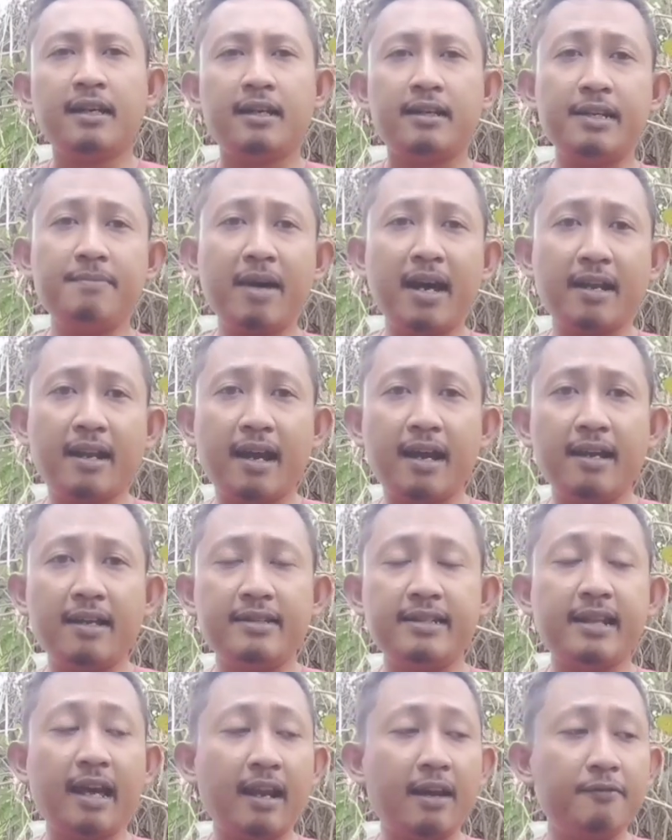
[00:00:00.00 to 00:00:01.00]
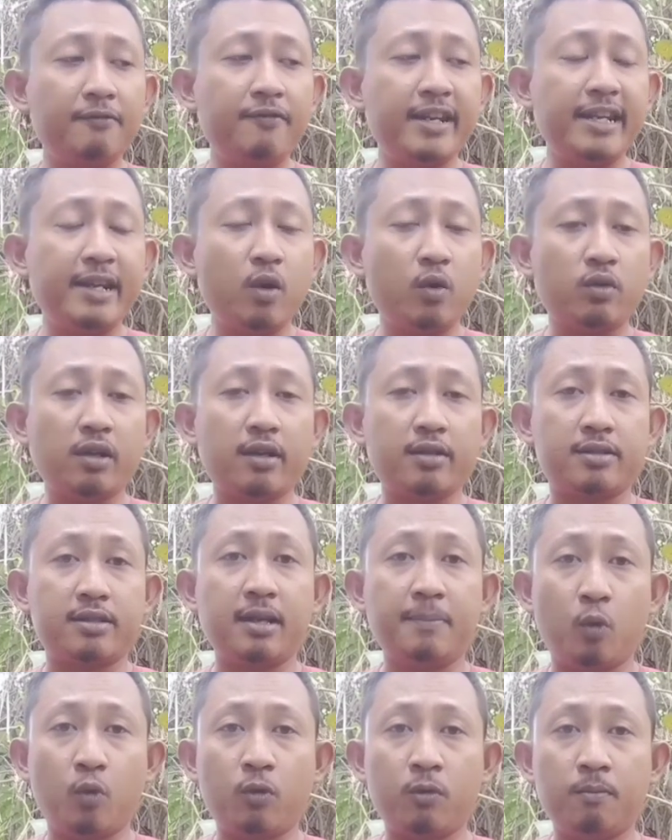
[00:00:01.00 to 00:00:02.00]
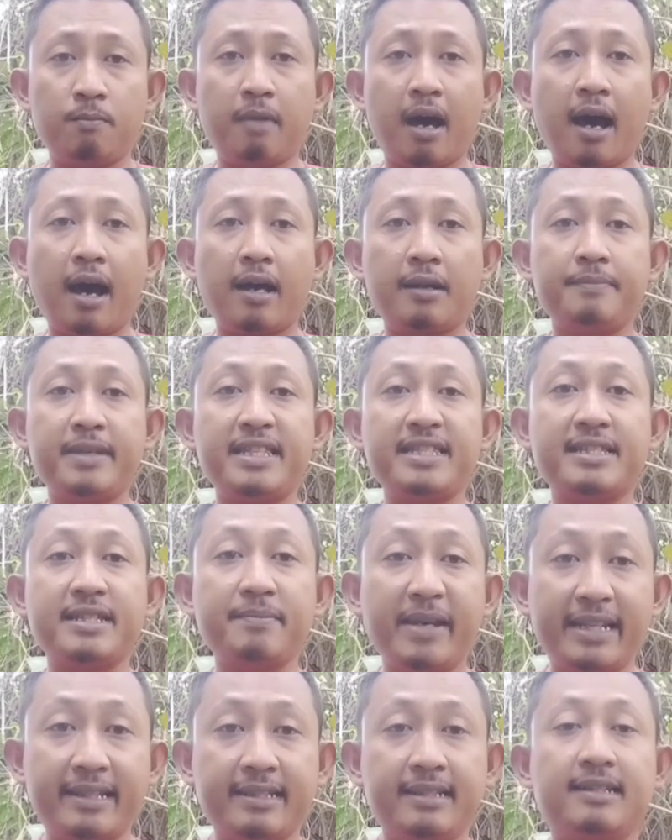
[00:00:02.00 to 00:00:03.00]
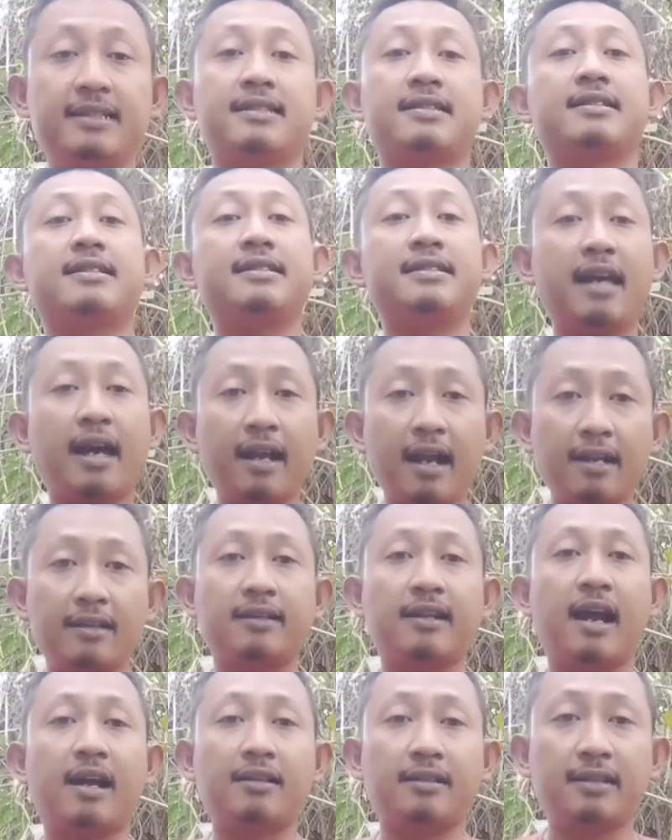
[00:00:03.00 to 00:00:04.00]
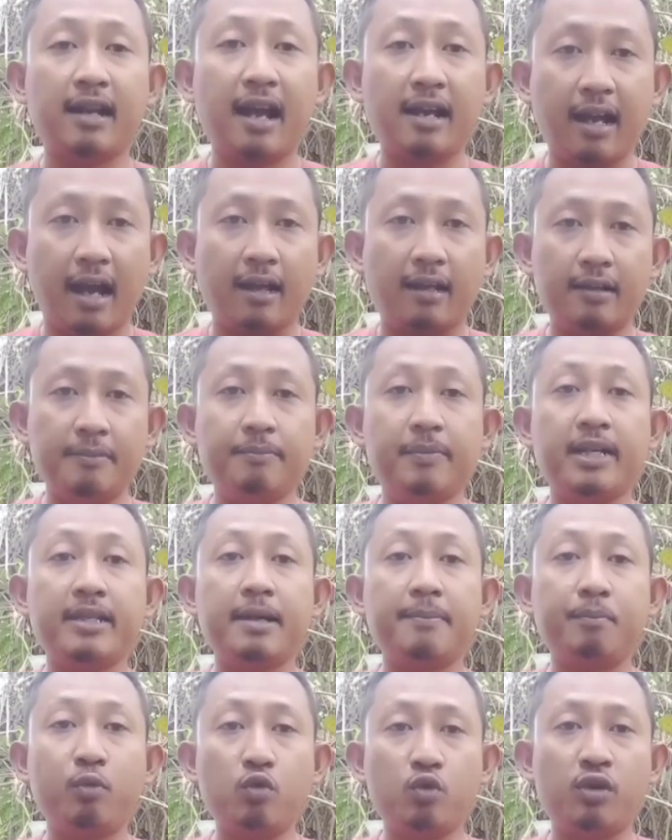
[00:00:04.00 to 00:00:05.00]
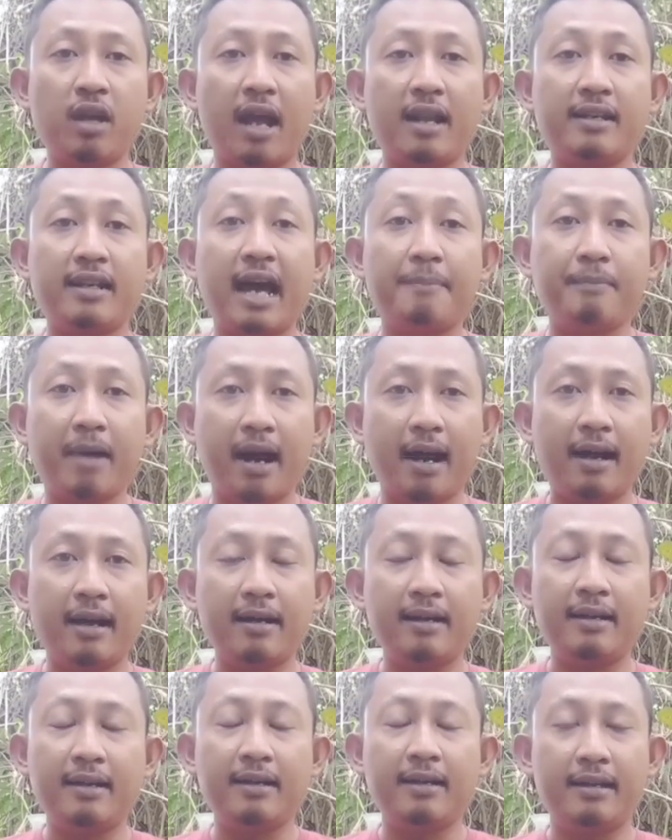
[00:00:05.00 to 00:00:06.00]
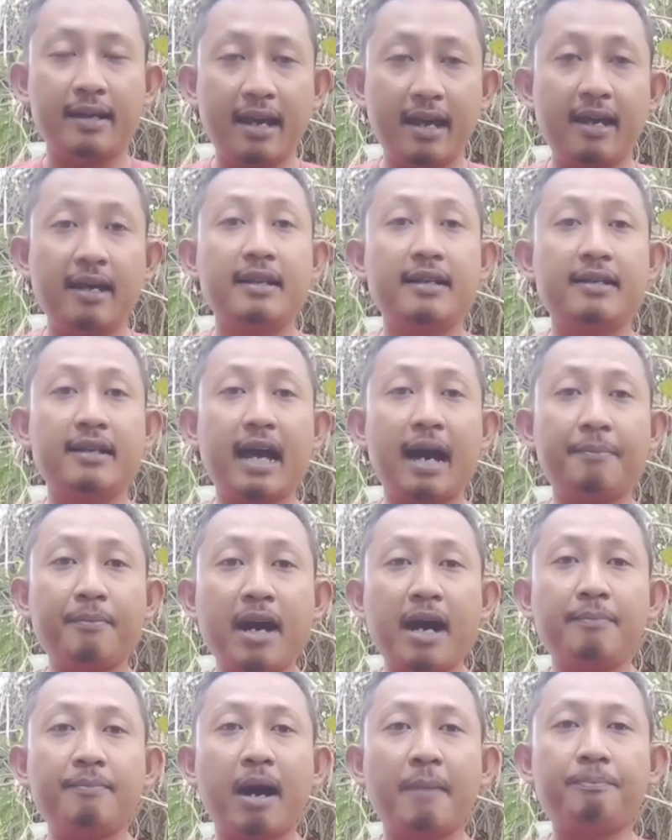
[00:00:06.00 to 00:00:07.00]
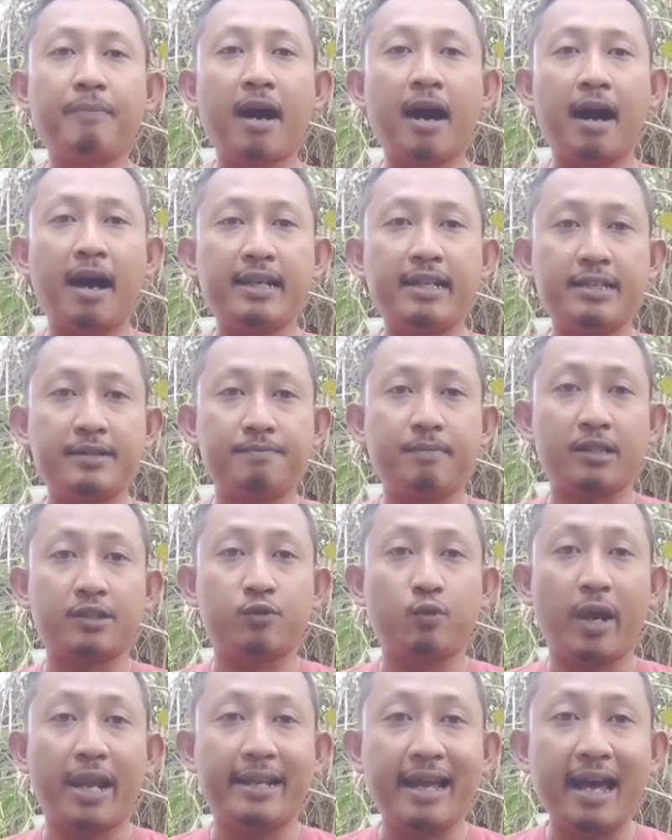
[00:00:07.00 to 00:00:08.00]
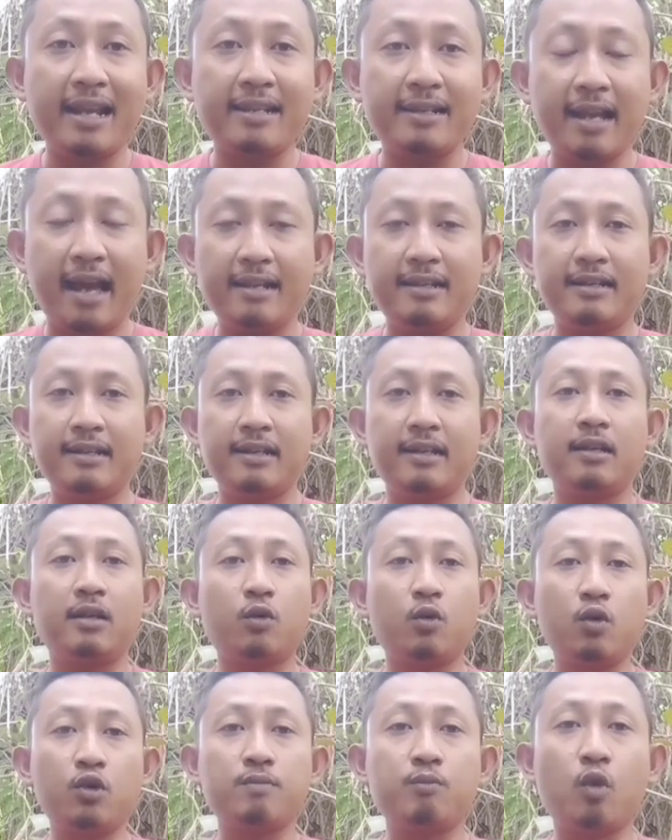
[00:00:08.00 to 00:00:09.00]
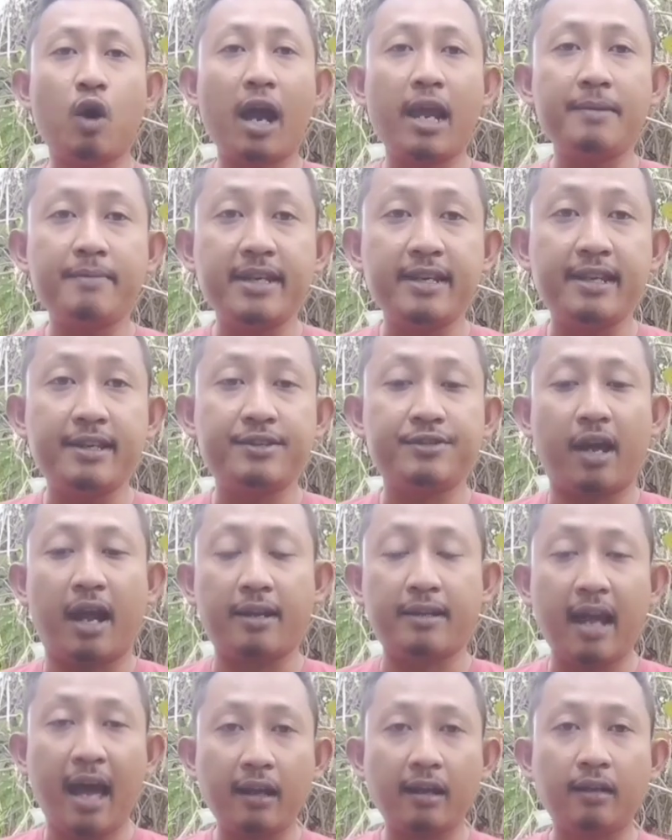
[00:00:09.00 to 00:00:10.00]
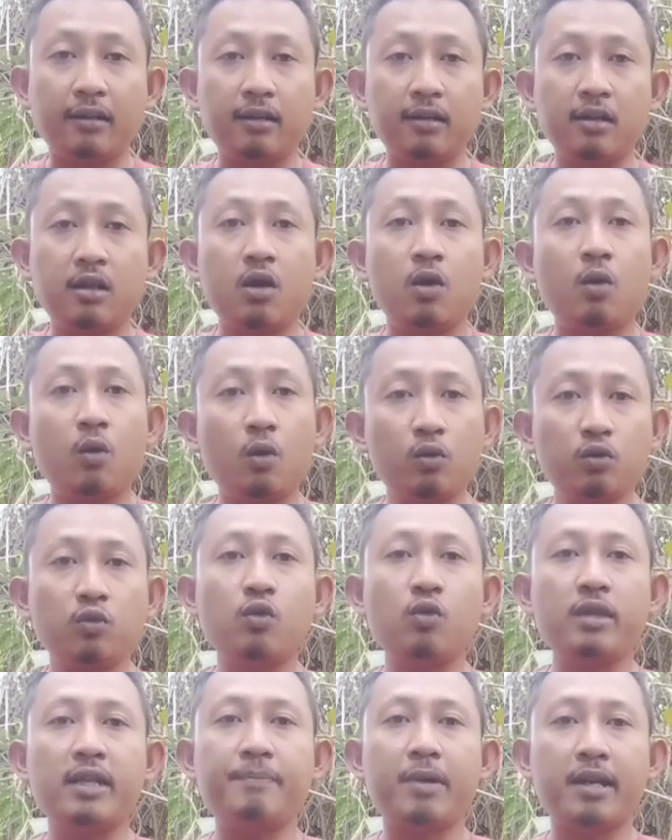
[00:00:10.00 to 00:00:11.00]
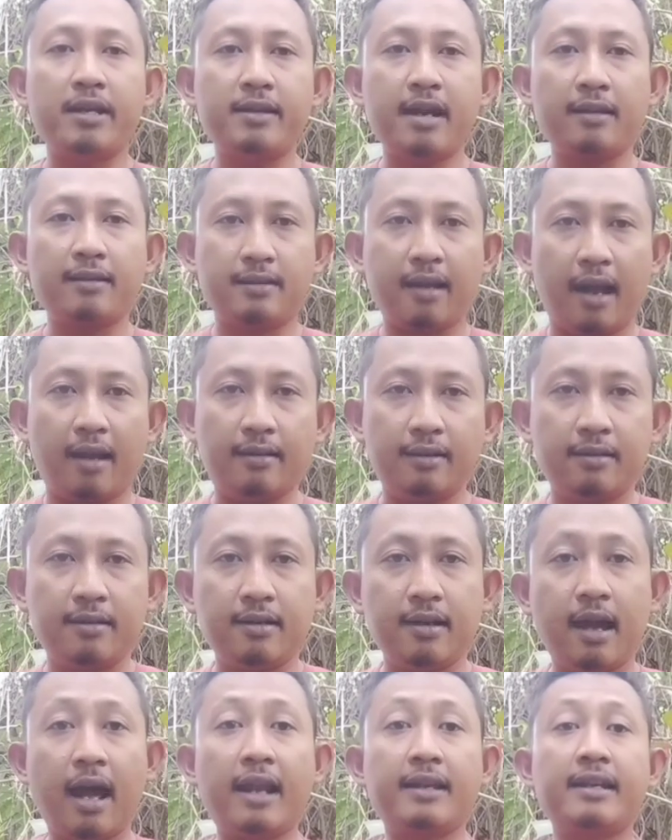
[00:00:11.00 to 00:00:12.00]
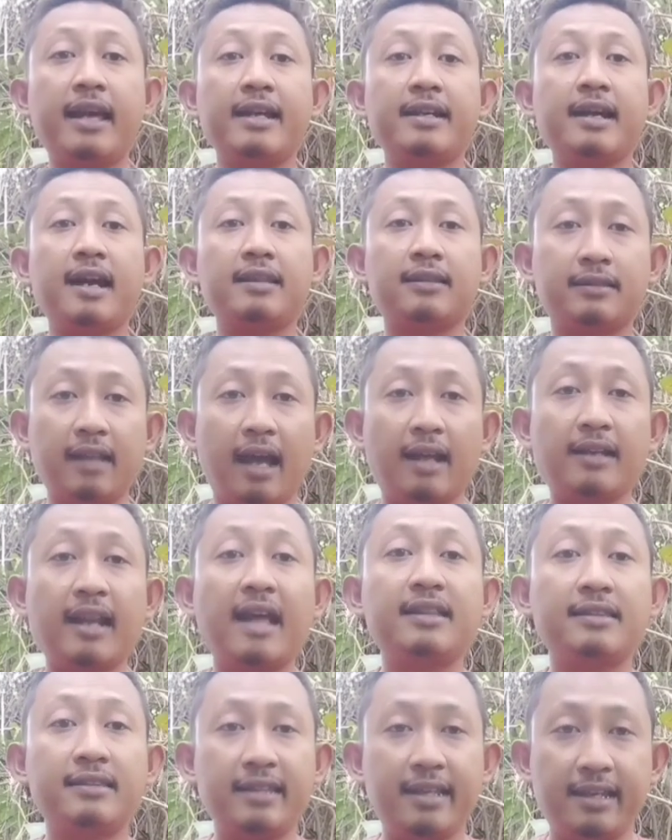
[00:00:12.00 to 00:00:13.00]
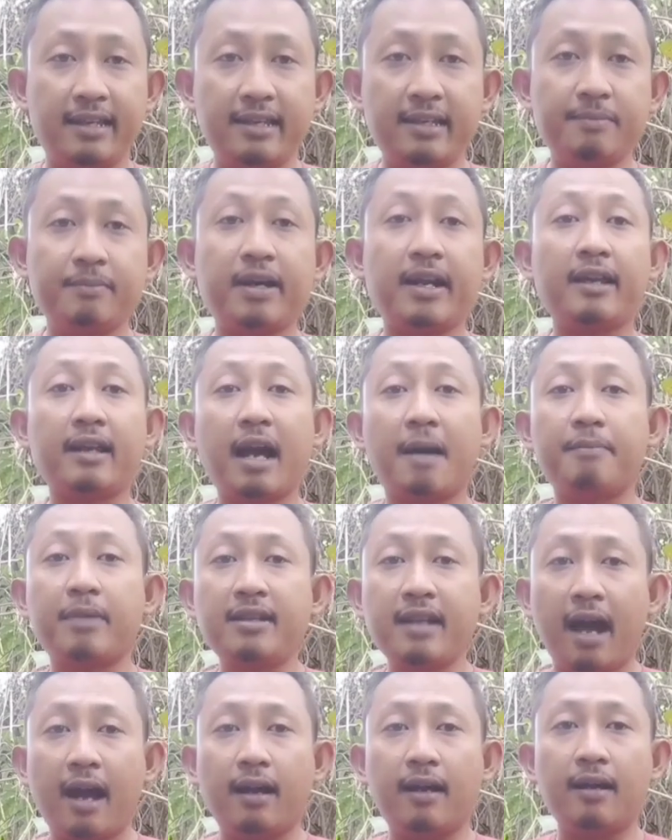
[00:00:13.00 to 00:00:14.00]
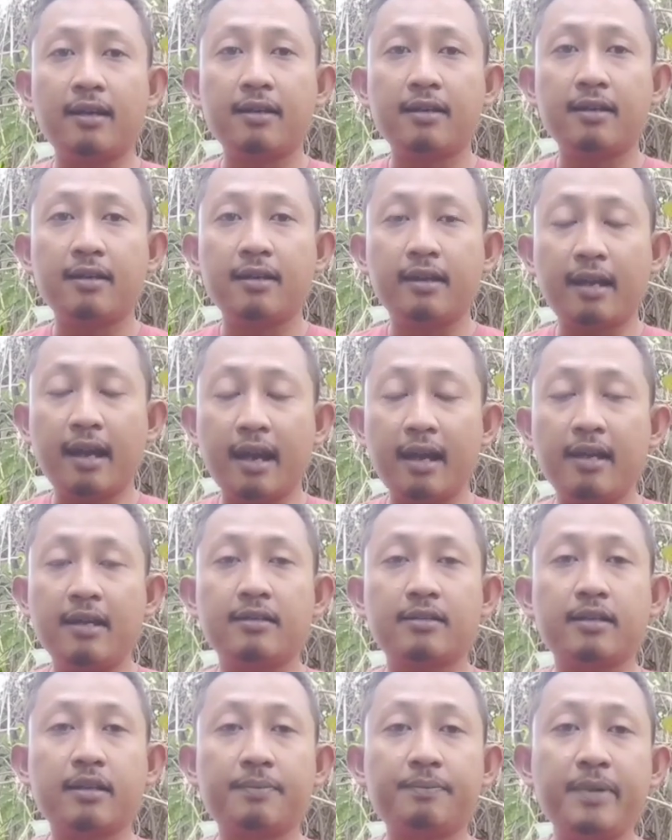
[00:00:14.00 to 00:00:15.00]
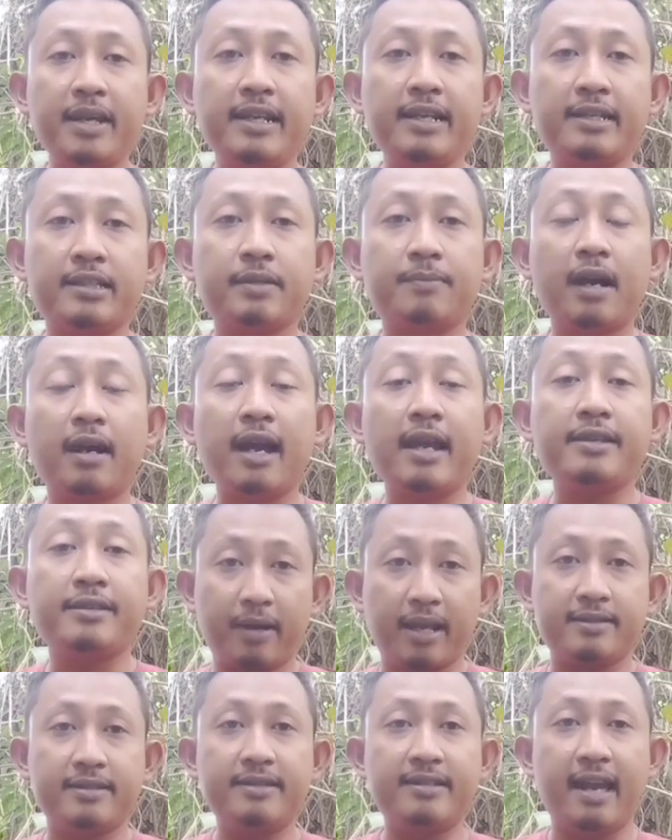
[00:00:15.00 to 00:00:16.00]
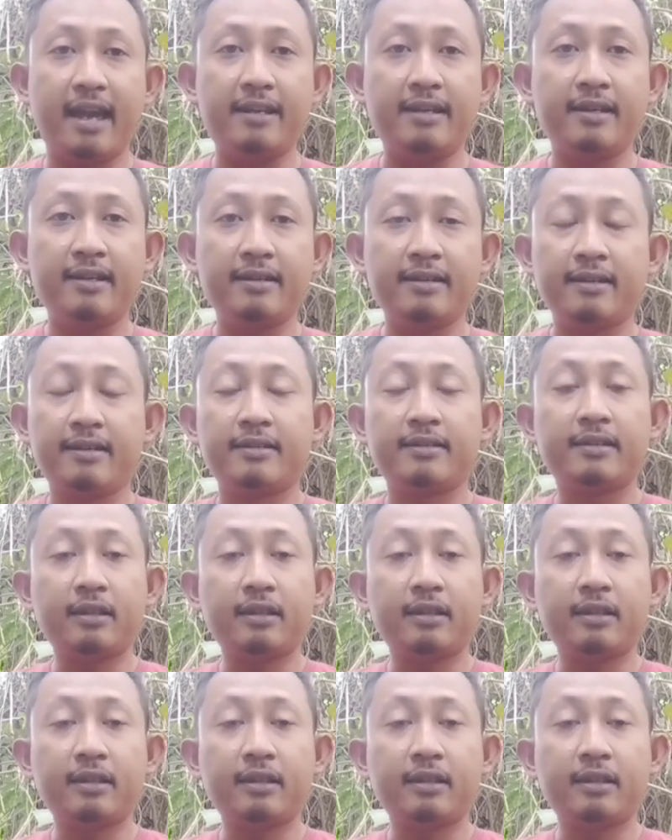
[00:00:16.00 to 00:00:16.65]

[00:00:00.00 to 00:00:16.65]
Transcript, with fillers: di mana di dalam video tersebut Bahar bin Sumit secara terang-terangan menyebutkan nama ya nama Bapak Anies Baswedan dan Gus Muhaimin Iskandar untuk diperingatkan andai kata nanti mereka menang ya terpilih sebagai presiden